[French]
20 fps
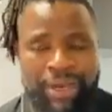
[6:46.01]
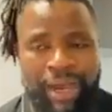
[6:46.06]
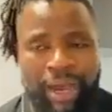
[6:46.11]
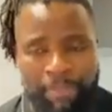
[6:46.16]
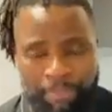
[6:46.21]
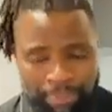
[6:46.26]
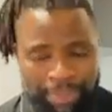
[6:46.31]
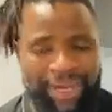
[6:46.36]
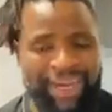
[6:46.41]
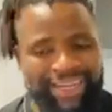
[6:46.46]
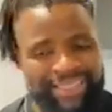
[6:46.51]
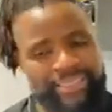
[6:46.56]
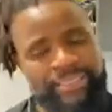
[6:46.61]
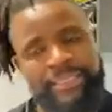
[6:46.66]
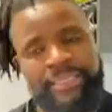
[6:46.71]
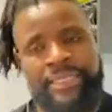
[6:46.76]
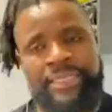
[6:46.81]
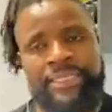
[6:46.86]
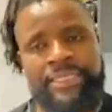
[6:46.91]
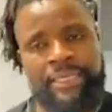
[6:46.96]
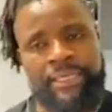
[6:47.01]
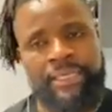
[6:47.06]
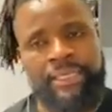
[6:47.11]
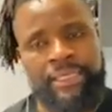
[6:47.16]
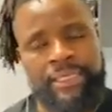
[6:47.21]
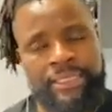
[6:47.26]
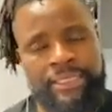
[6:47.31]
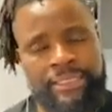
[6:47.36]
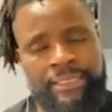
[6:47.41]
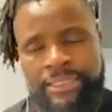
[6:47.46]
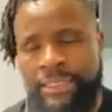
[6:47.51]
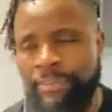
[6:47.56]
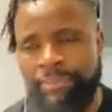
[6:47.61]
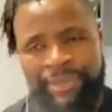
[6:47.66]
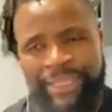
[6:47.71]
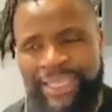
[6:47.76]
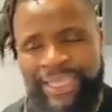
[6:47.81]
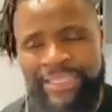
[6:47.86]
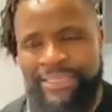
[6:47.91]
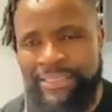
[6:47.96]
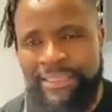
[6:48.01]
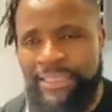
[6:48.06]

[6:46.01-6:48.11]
apprends à tirer tes, tes là.